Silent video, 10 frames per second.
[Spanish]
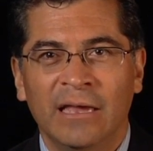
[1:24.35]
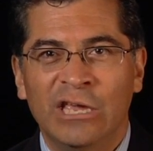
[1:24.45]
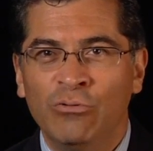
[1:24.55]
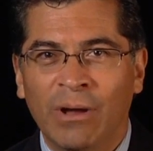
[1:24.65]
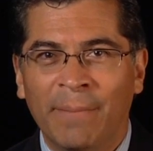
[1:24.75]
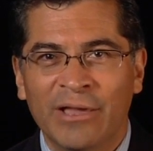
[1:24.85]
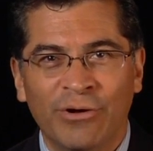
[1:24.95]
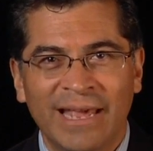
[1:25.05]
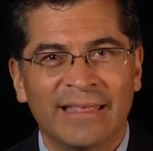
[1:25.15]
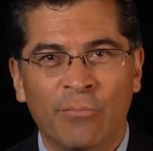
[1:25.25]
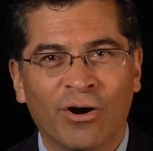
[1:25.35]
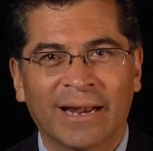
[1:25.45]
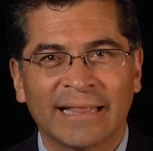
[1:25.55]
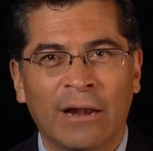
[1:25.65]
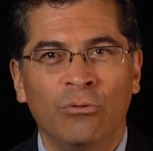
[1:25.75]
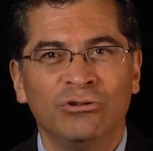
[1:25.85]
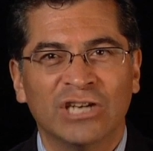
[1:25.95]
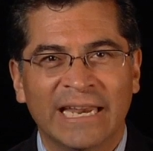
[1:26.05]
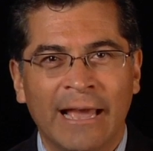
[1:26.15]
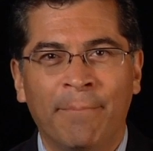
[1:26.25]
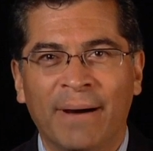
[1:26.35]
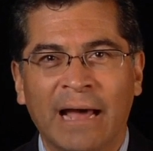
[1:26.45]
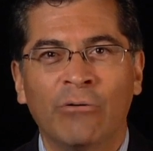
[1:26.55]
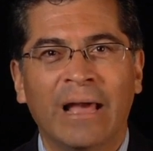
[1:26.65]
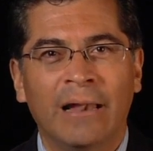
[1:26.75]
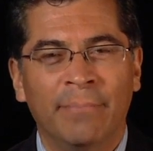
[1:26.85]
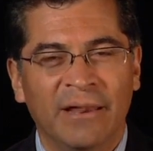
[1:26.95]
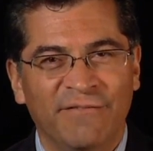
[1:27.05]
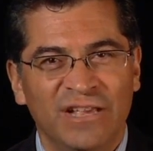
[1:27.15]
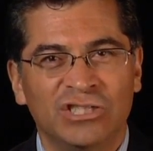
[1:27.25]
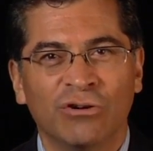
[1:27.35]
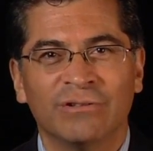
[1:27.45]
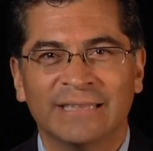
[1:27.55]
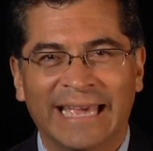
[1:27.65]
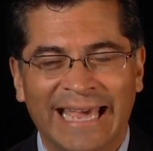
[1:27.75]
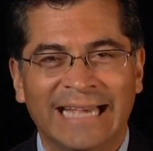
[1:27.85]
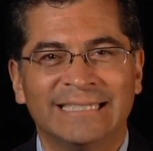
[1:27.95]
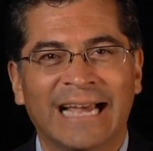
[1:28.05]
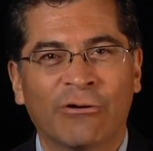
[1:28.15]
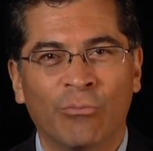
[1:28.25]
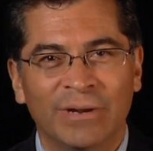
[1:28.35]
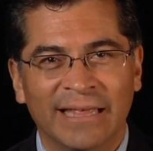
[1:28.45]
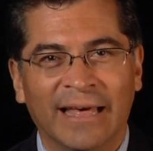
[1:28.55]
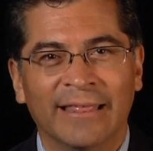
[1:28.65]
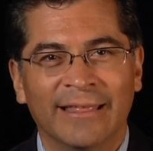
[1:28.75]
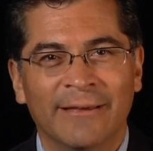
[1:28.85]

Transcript: y una mayoría demócrata lucharía para el beneficio de esta comunidad.